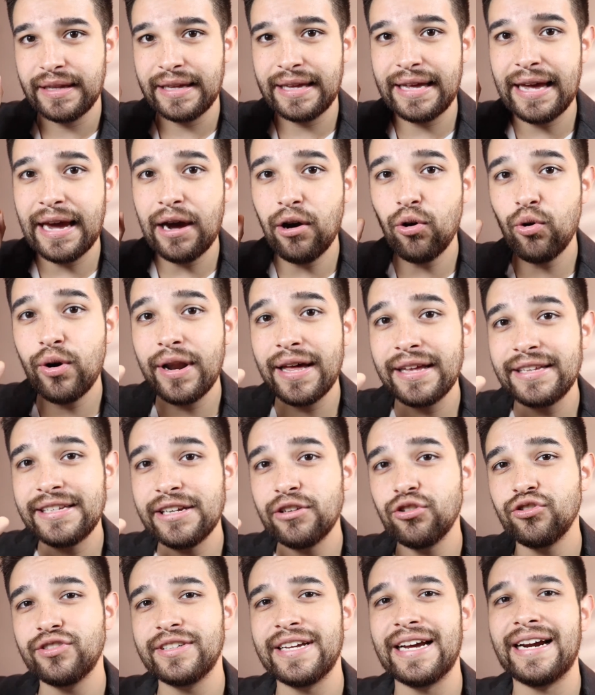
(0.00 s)
que ahora
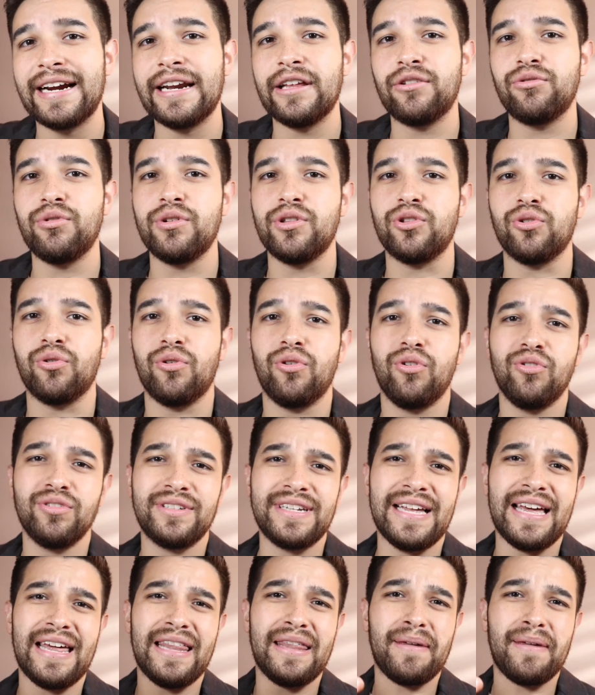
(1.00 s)
ya no sea gratuito. O sea,